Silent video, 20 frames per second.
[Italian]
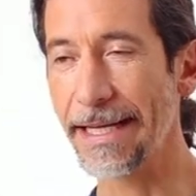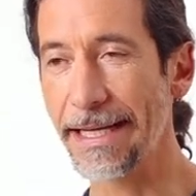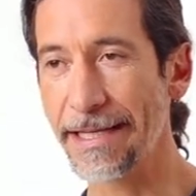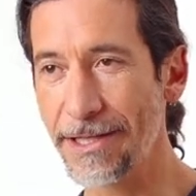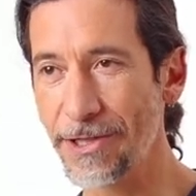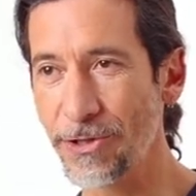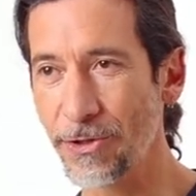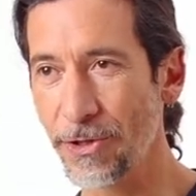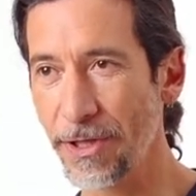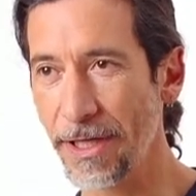
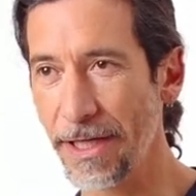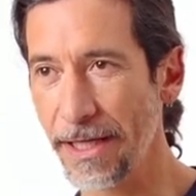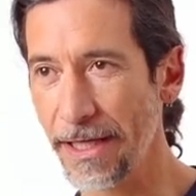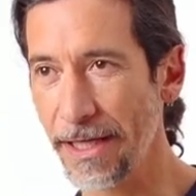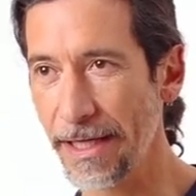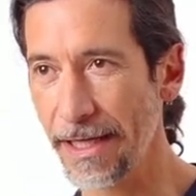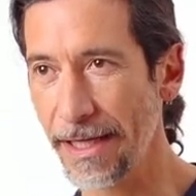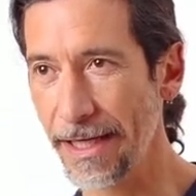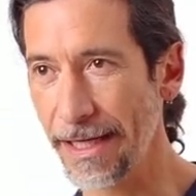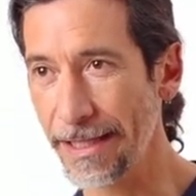
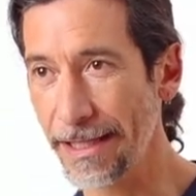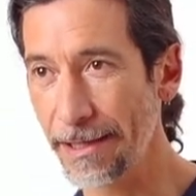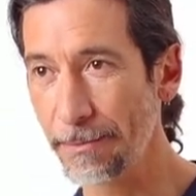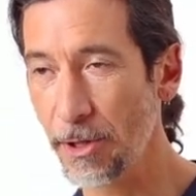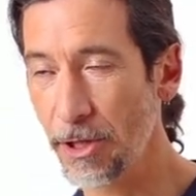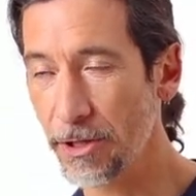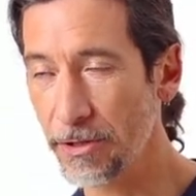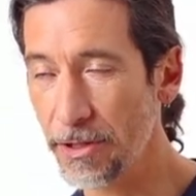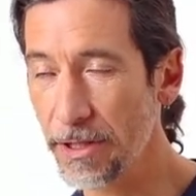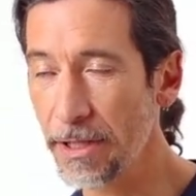creazione del
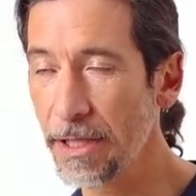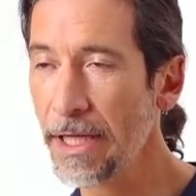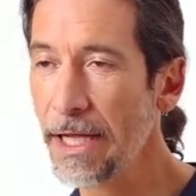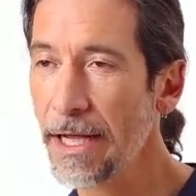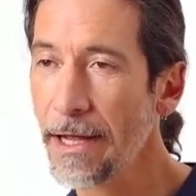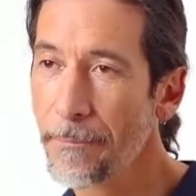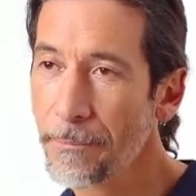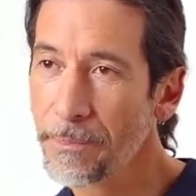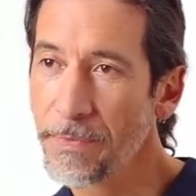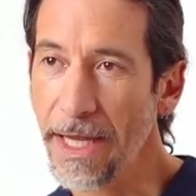bot
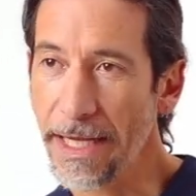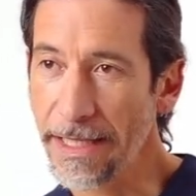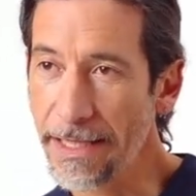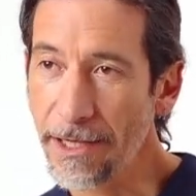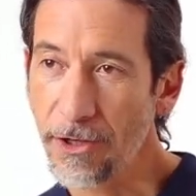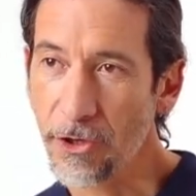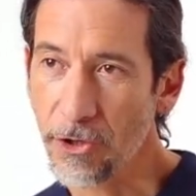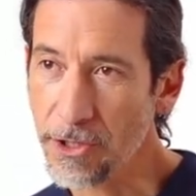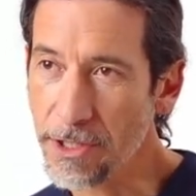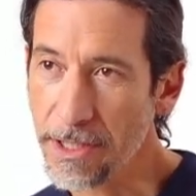e
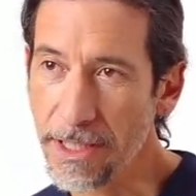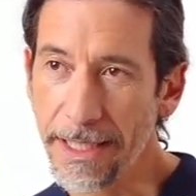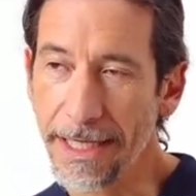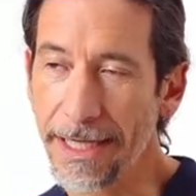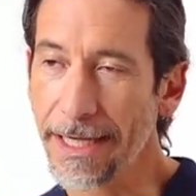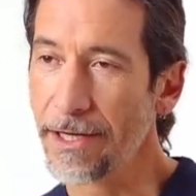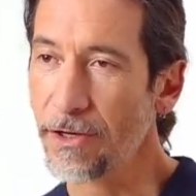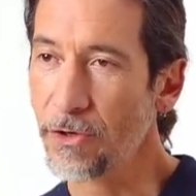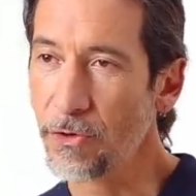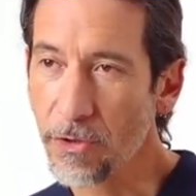dei costi
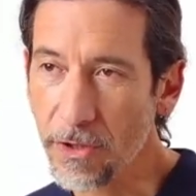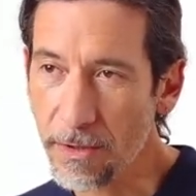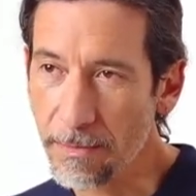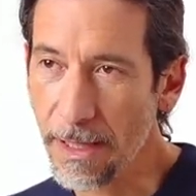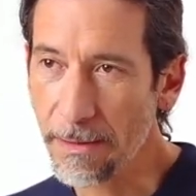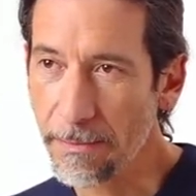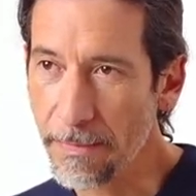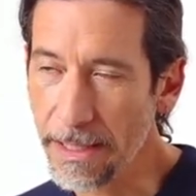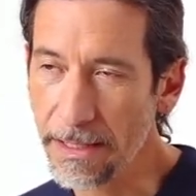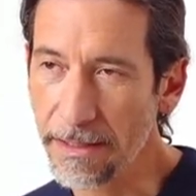che
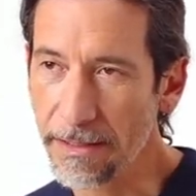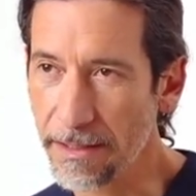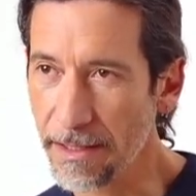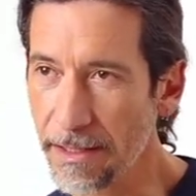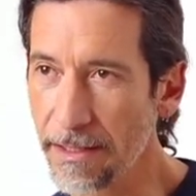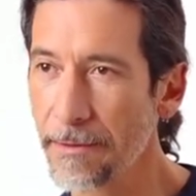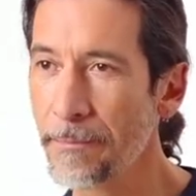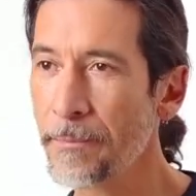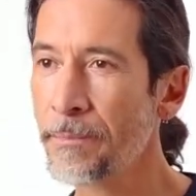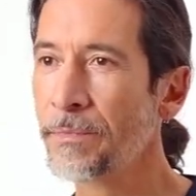
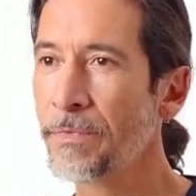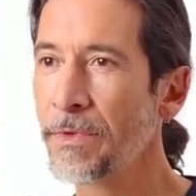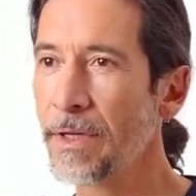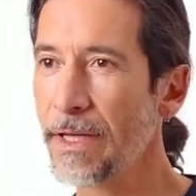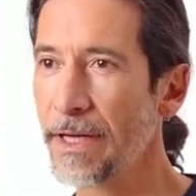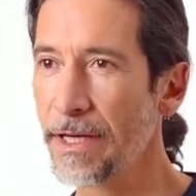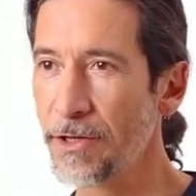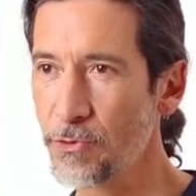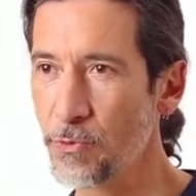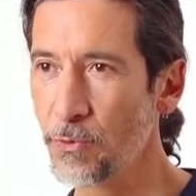normalmente
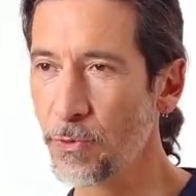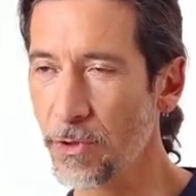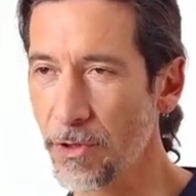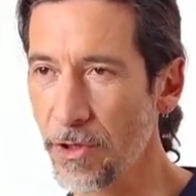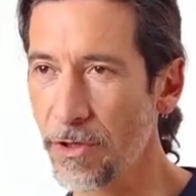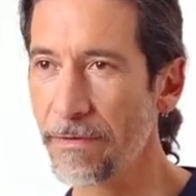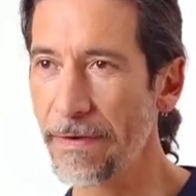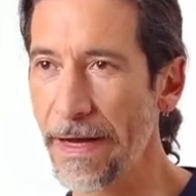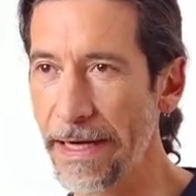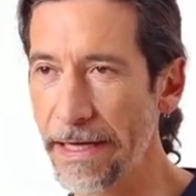
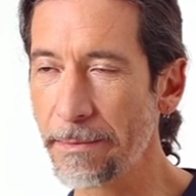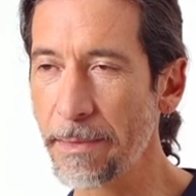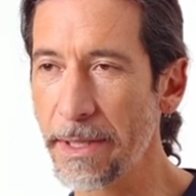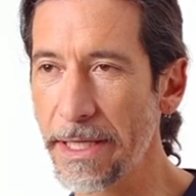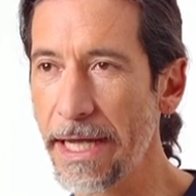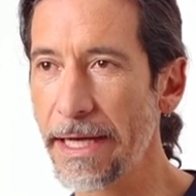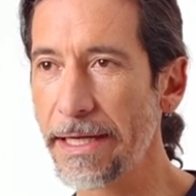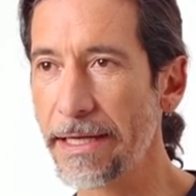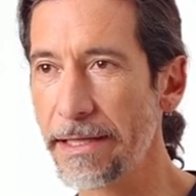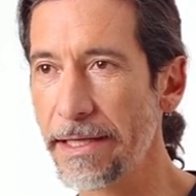raggiungono varie
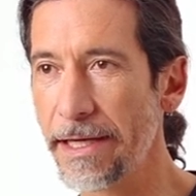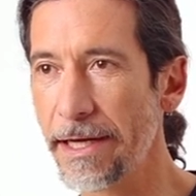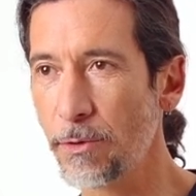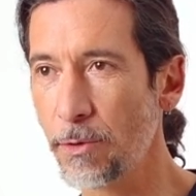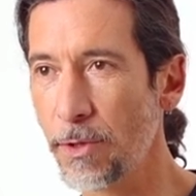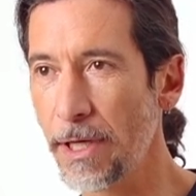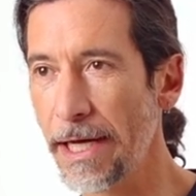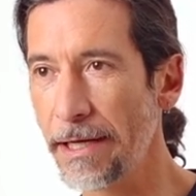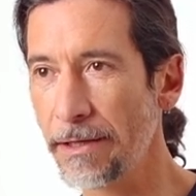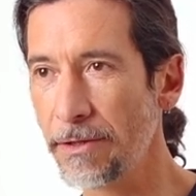migliaia di
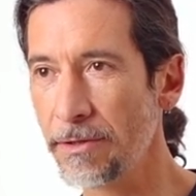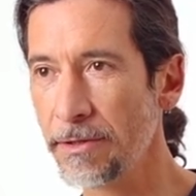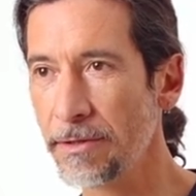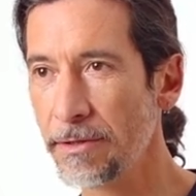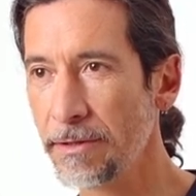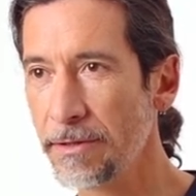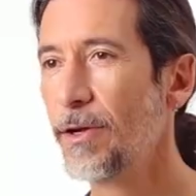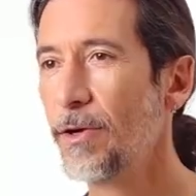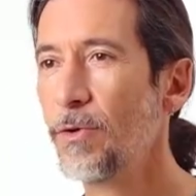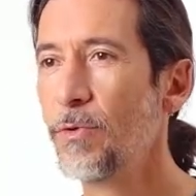euro l'anno.